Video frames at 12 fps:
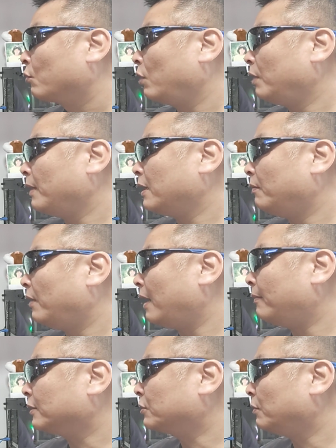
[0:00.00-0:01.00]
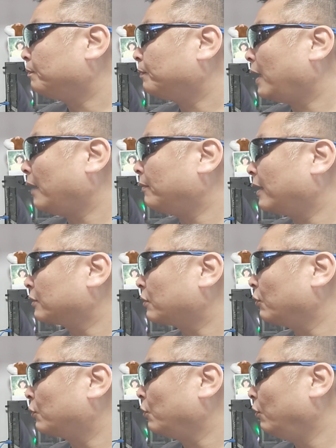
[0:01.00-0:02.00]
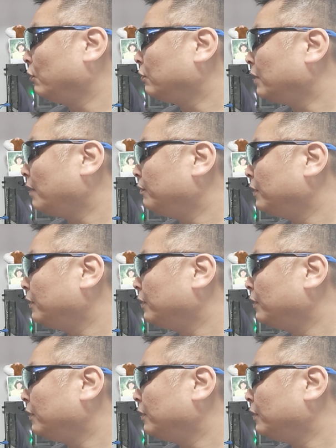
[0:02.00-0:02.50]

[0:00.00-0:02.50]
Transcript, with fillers: これまでもアマゾンプライムがその強力な